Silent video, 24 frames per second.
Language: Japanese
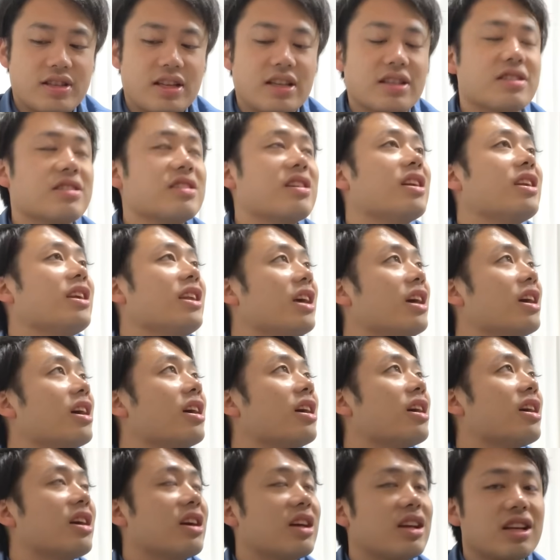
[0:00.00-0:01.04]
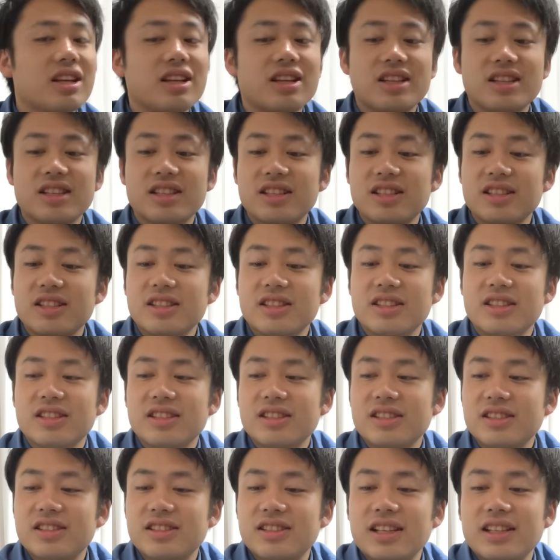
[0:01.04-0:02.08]
さすがにね、
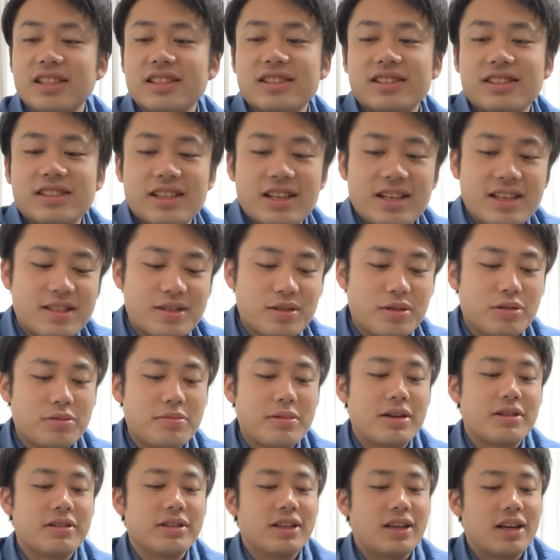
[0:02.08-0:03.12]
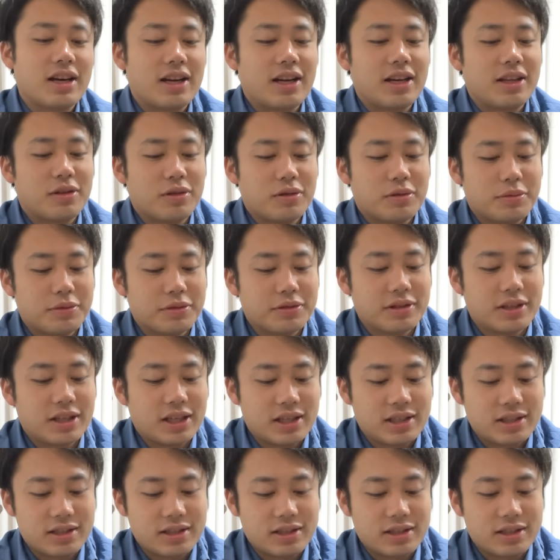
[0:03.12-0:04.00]
さすがにそううまくいかないと思うんだ。